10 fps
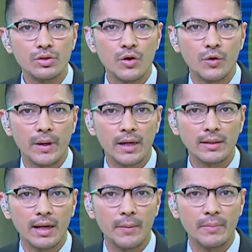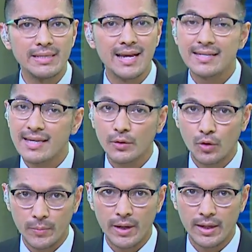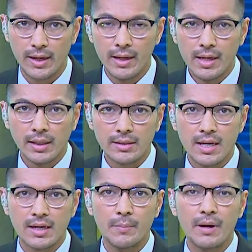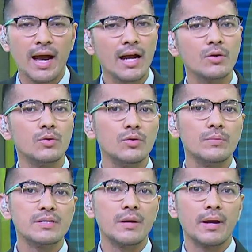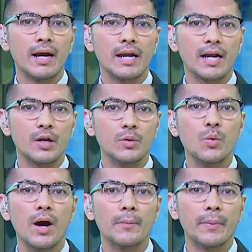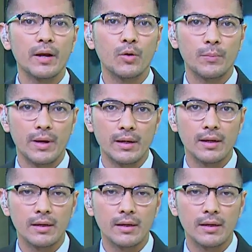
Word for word: Jawa Barat dalam menyasar korbannya. Tersangka mengaku bisa menggandakan uang para korbannya.